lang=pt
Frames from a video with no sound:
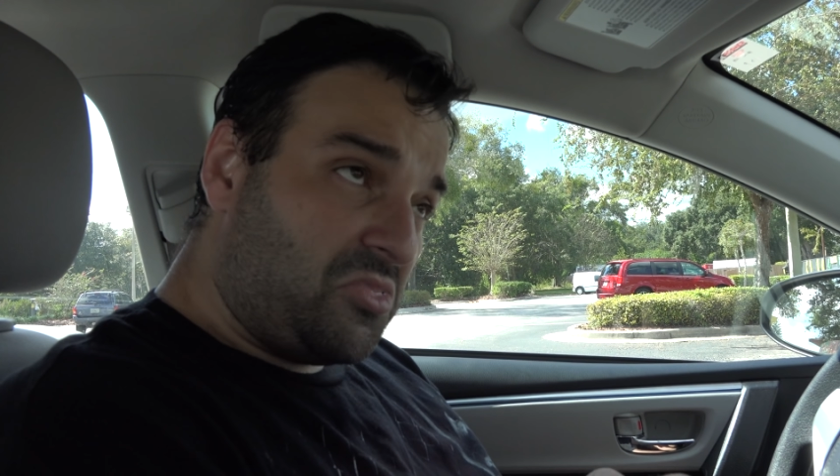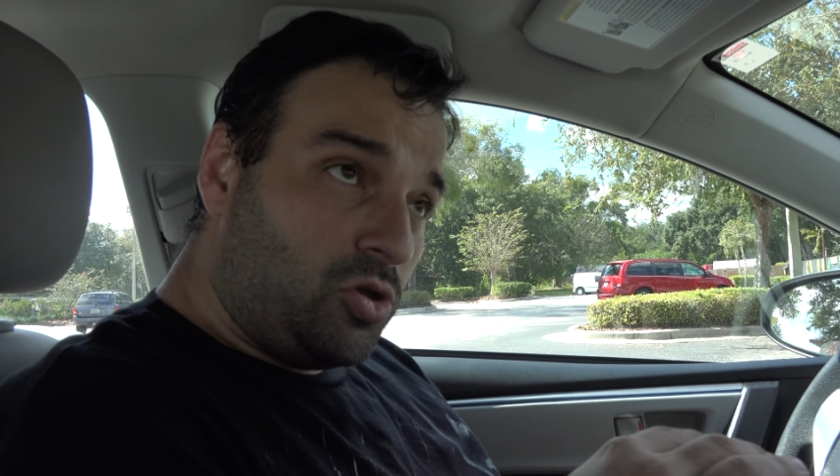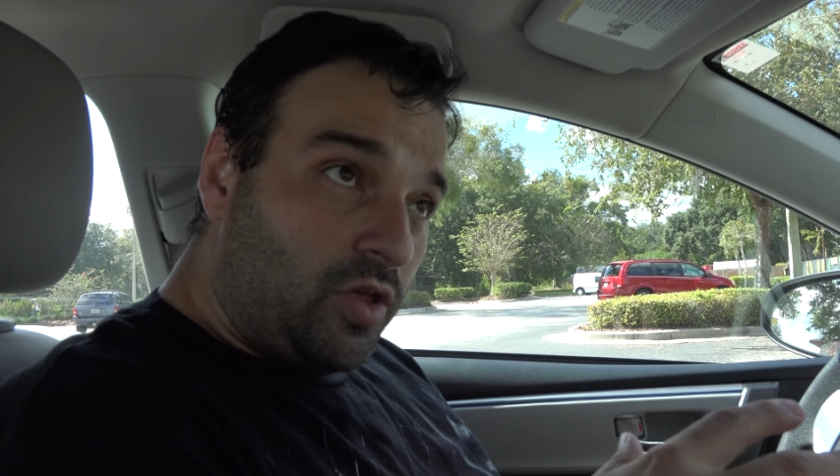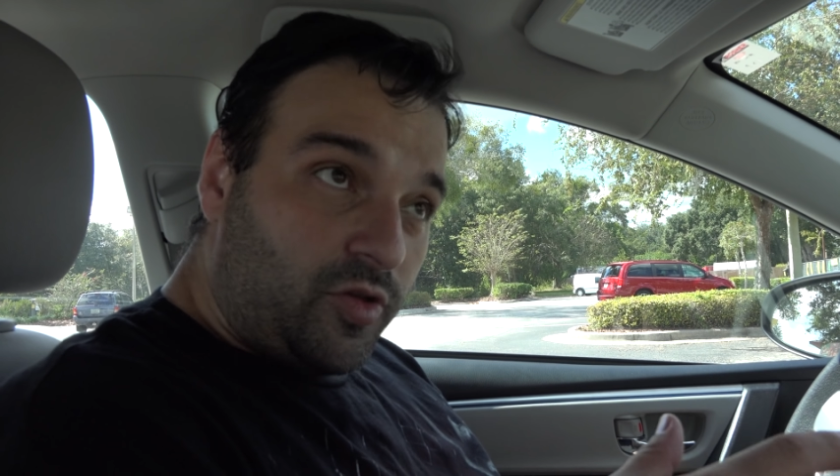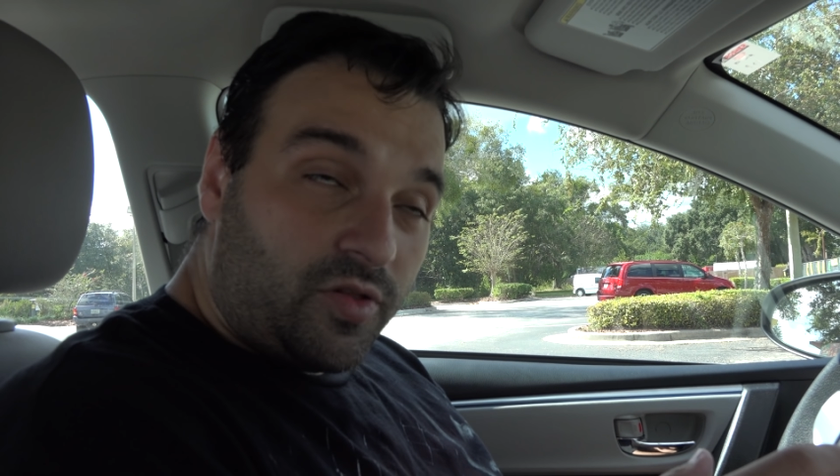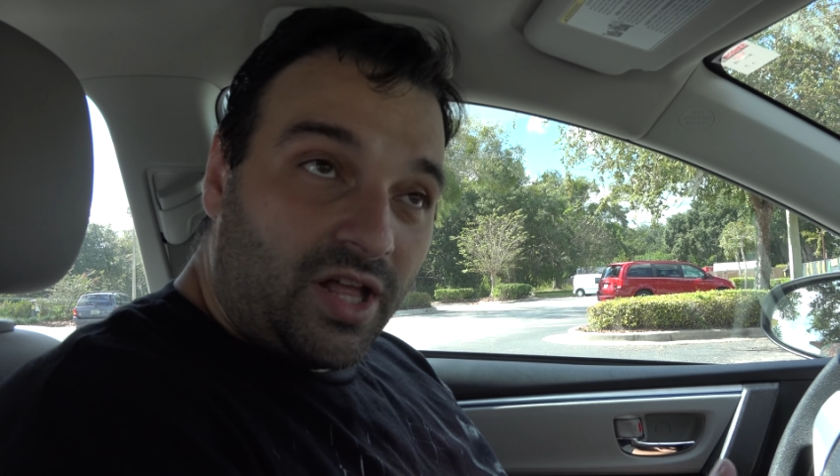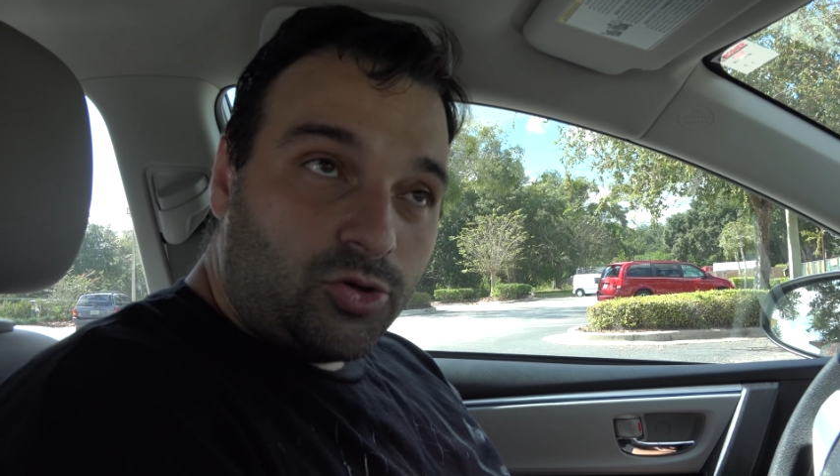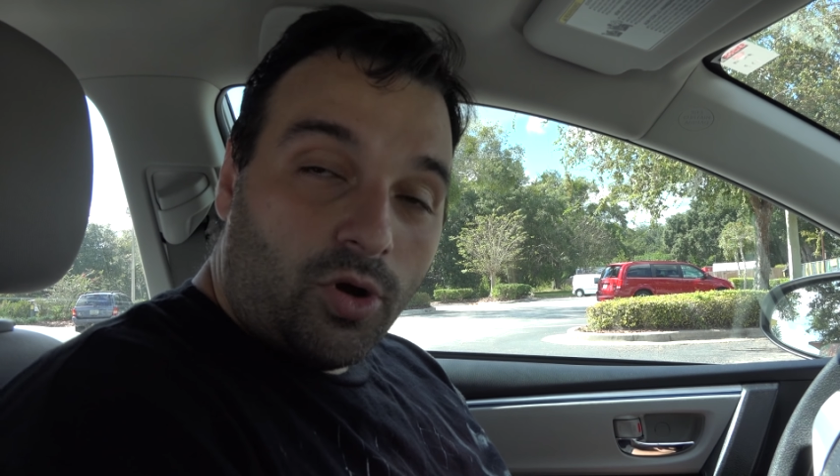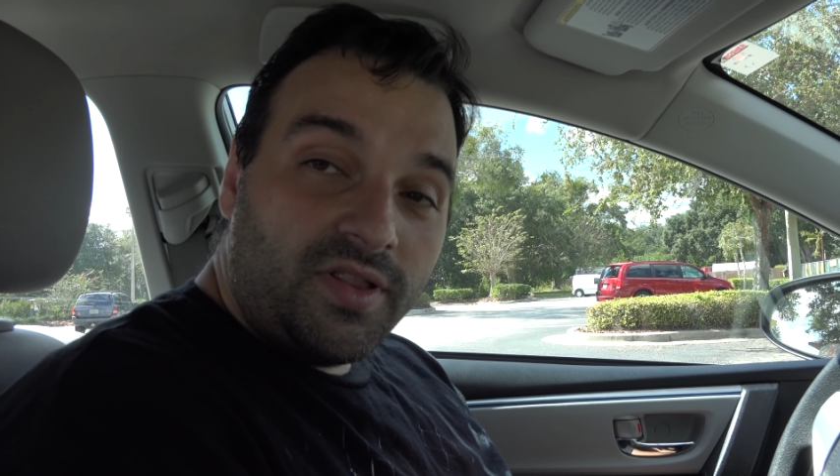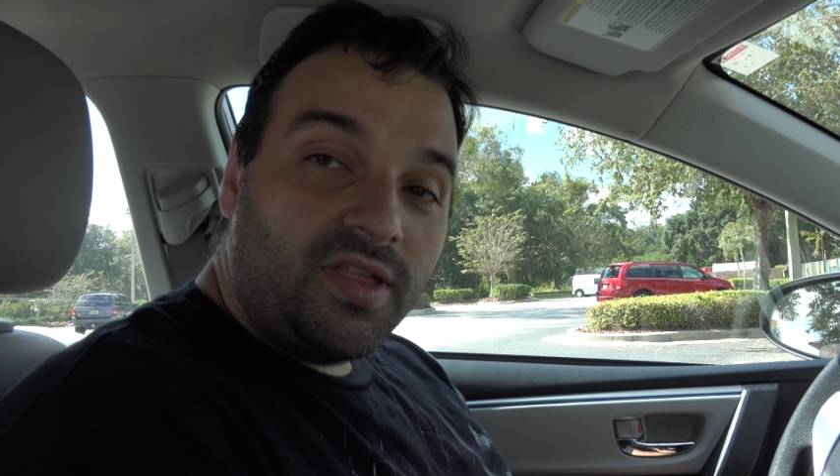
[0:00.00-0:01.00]
eu devo ter uns
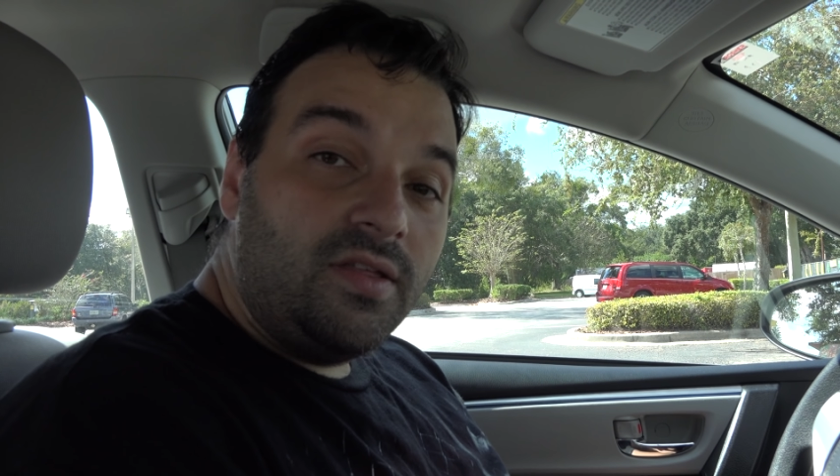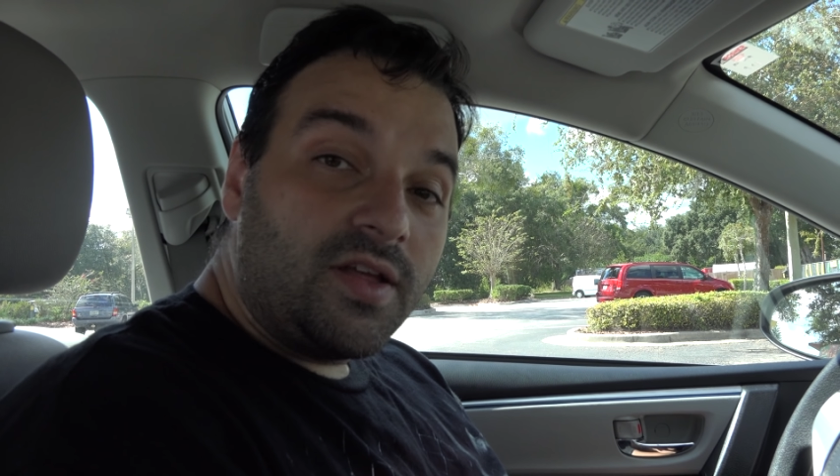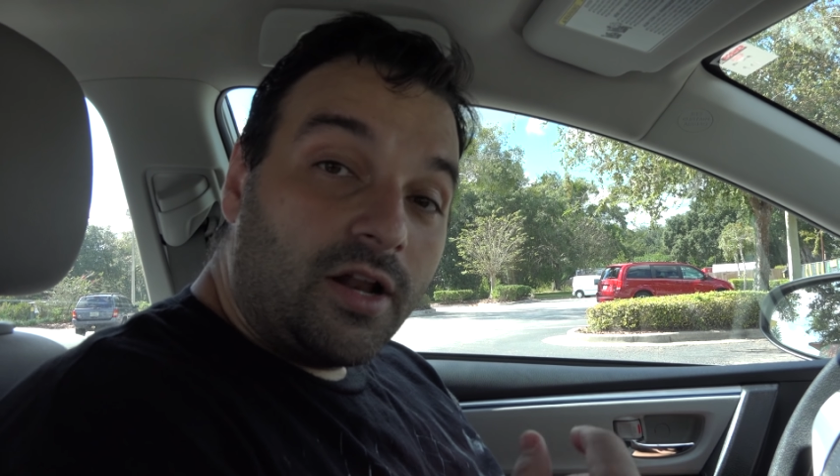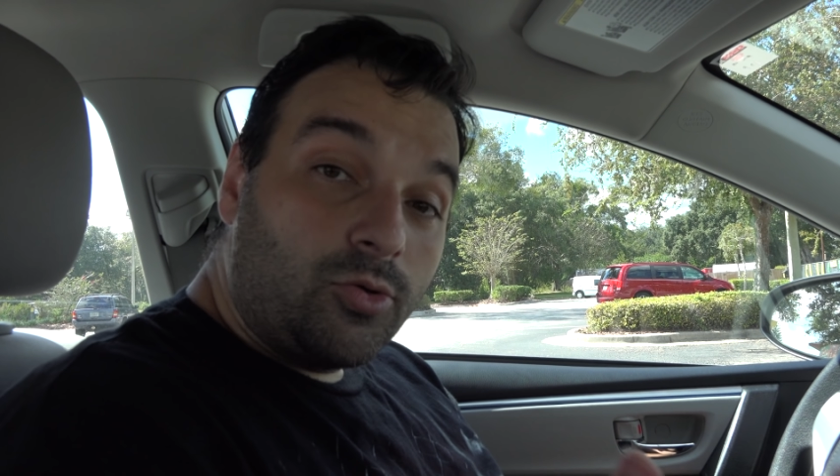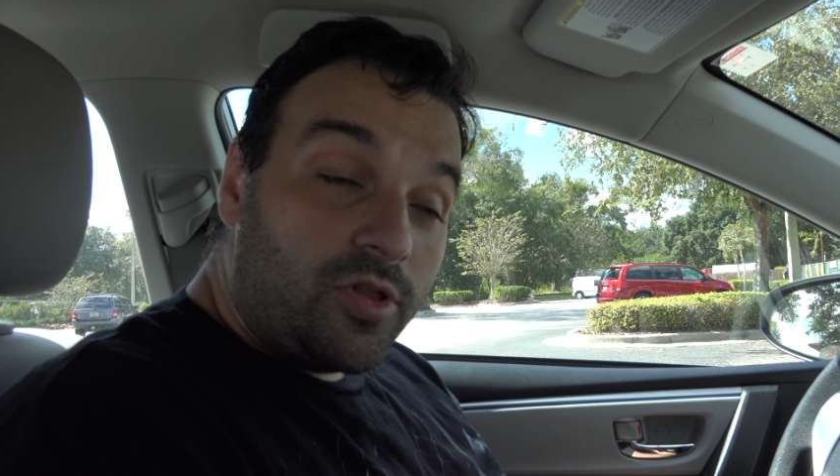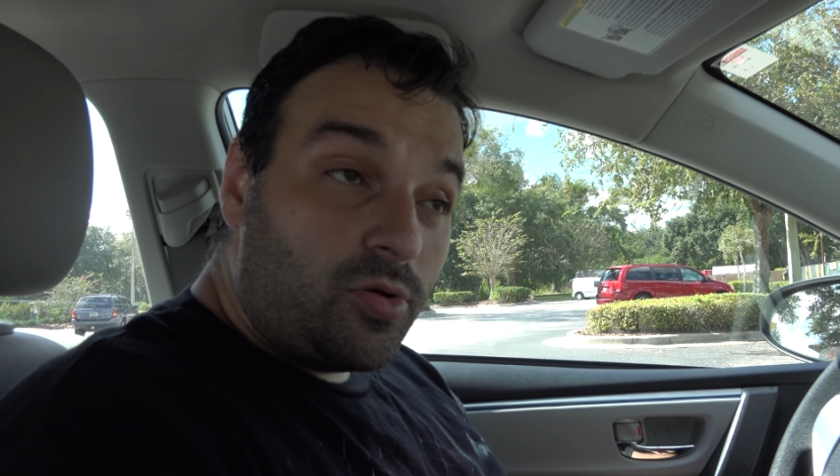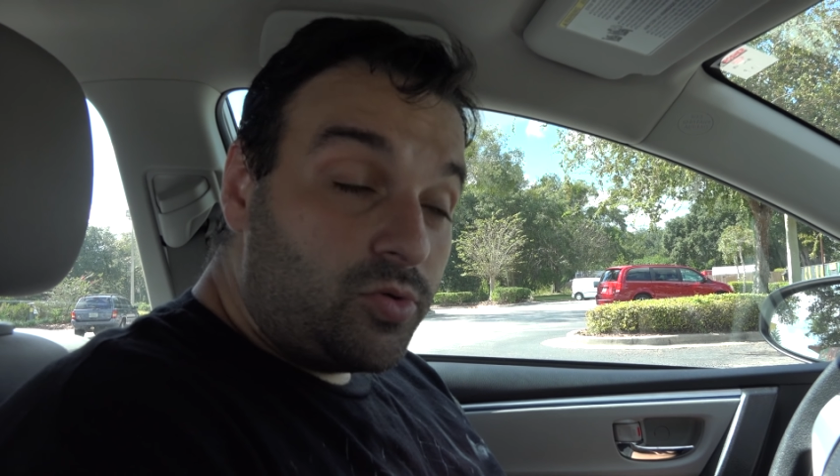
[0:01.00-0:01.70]
14, 15 cartões